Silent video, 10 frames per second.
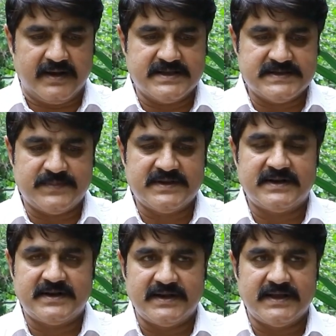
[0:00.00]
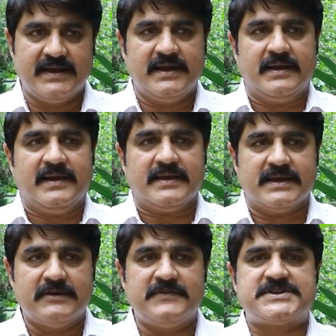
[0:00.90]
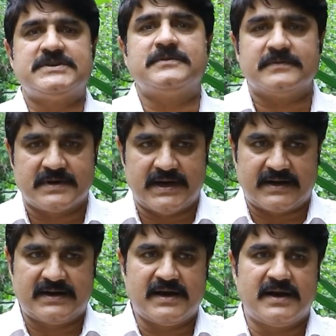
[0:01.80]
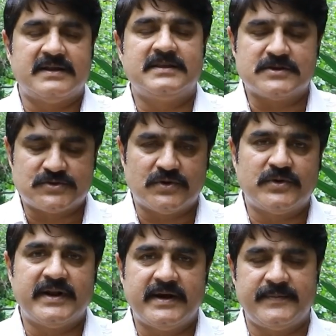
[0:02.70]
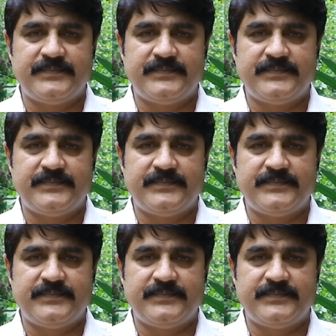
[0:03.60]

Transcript: నేను చెప్పేది ఏంటంటే ఏ విషయం కరెక్ట్గా తెలుసుకోకుండా